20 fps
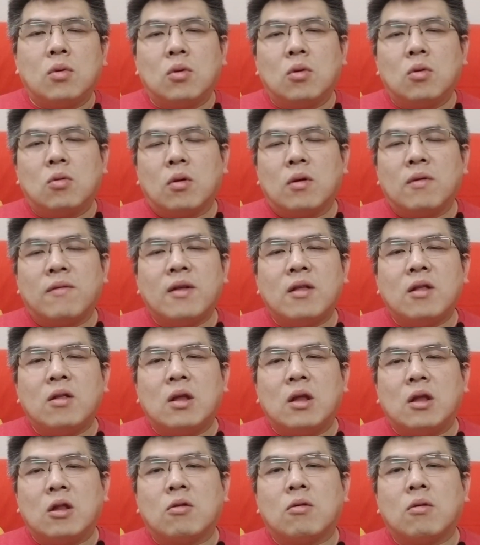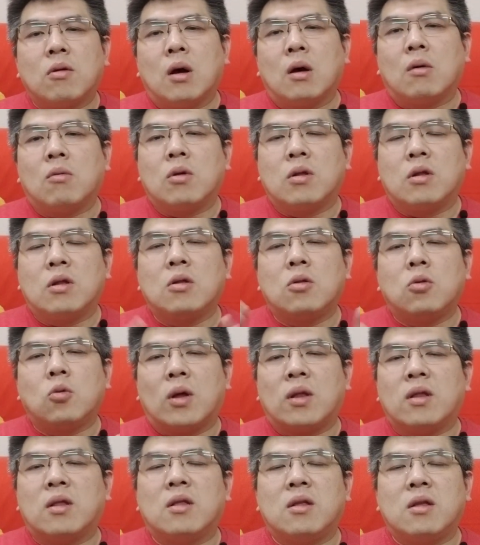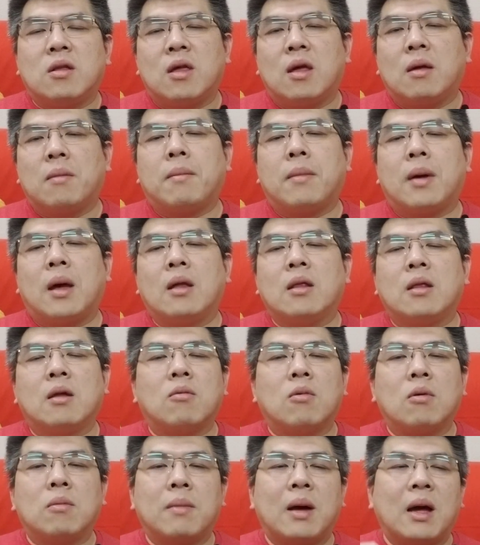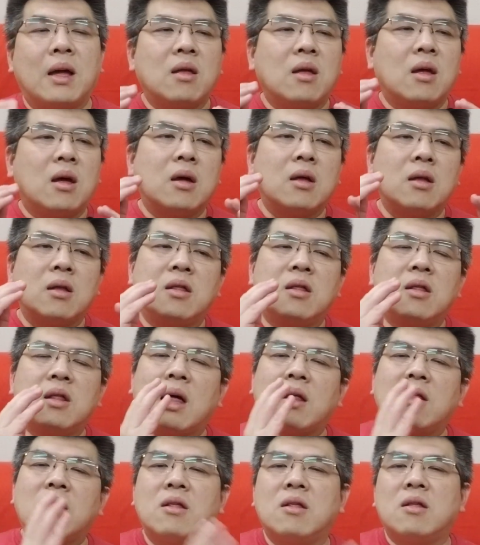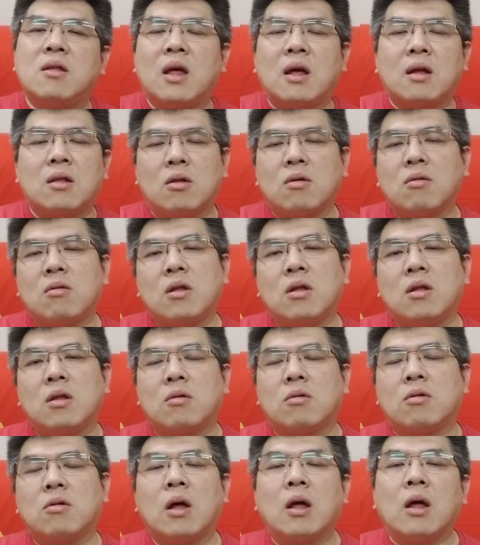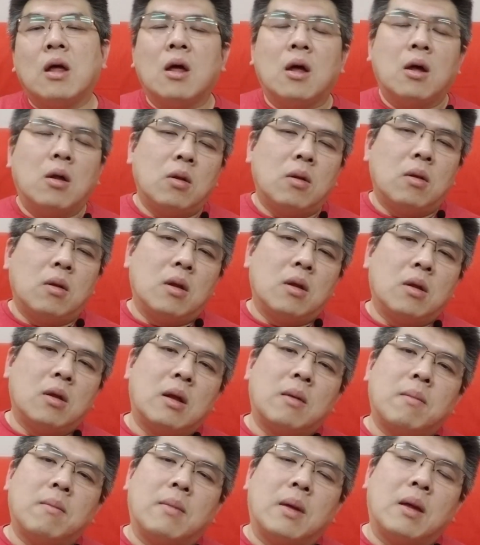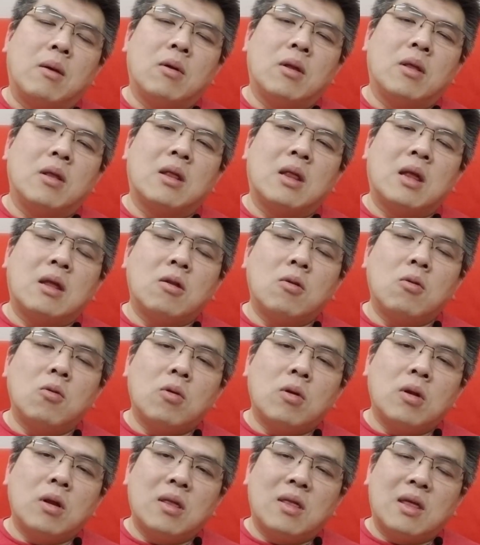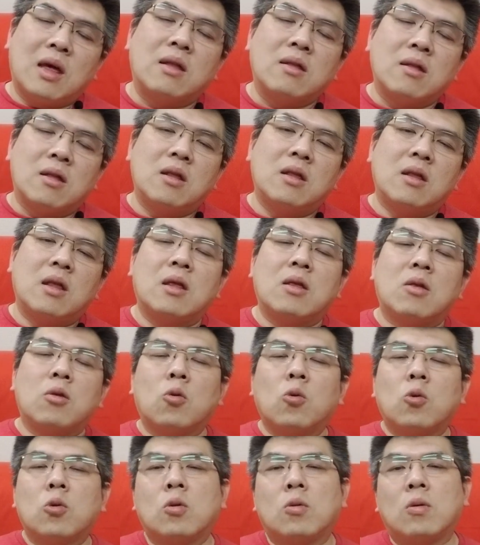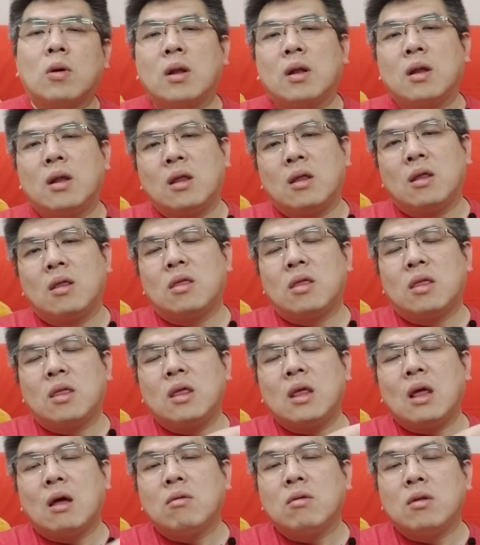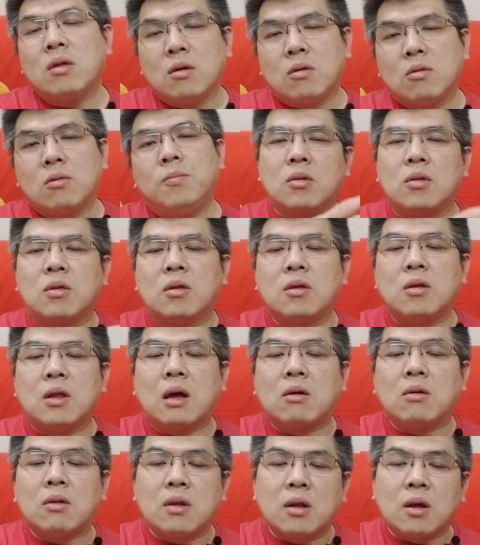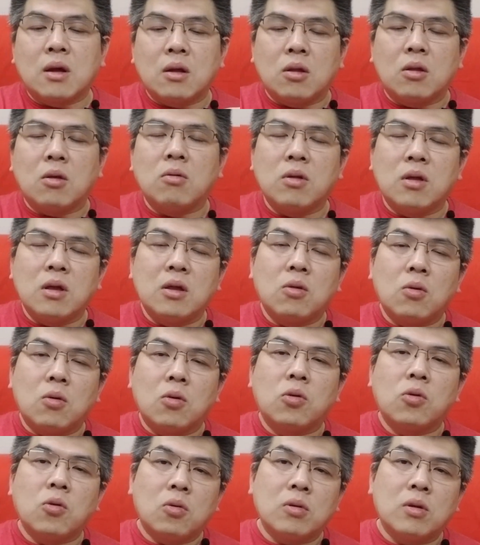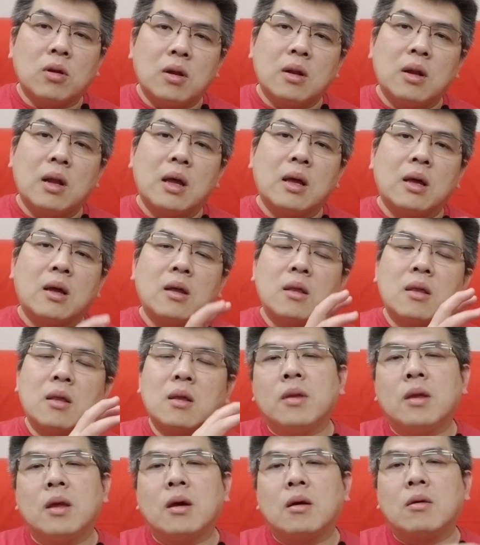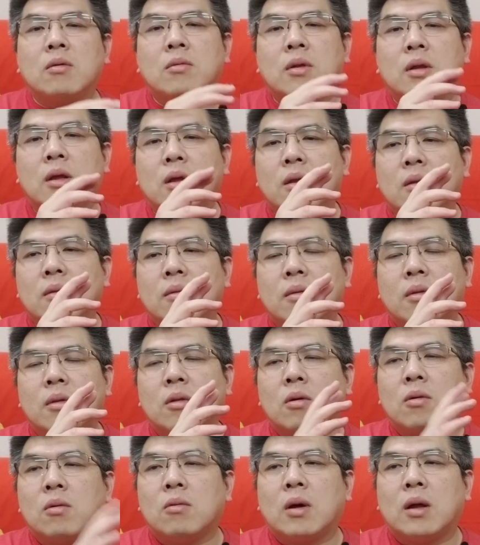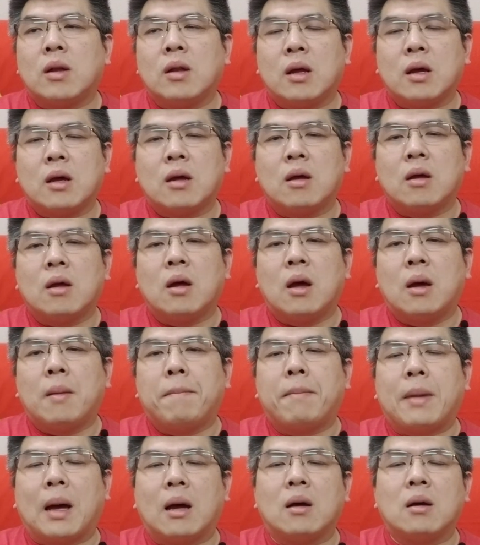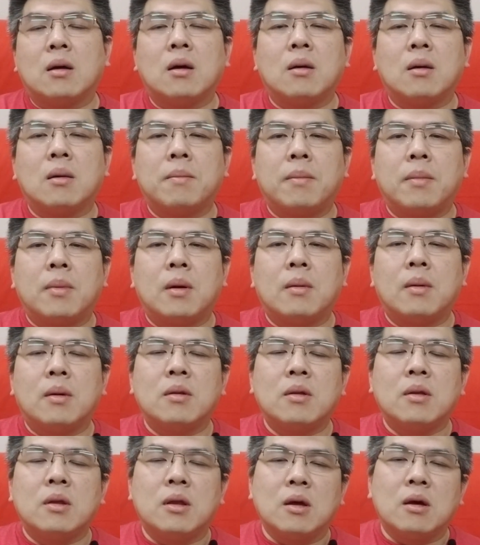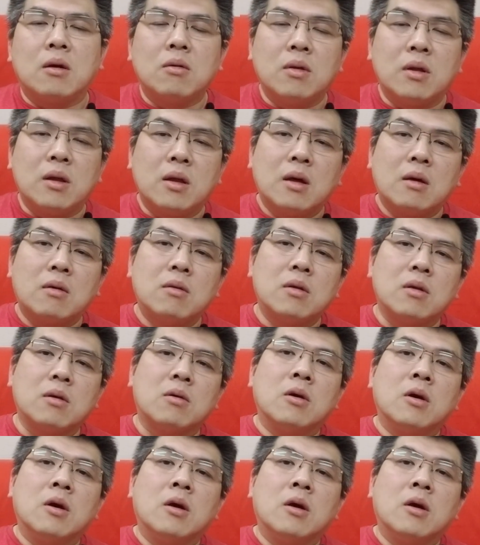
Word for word: 除非你说啊我是短时间卖的，我买二三十样东西就算，那没问题。但是如果你长时间做的话，你要有知道那个东西多重的那个，然后你弄完那个啊绑啊呃以后你要有